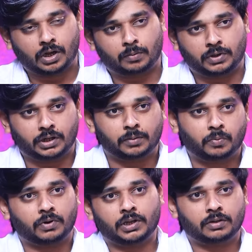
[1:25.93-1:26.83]
அப்படின்னு
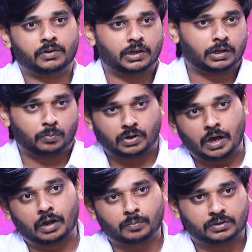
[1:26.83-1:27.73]
இப்போ வரைக்கும் அந்த வீடு கட்ட
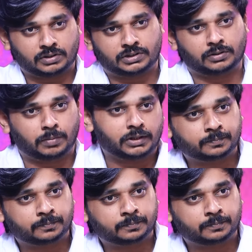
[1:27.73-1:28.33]
முடியல ஆறு மாதம் ஆச்சு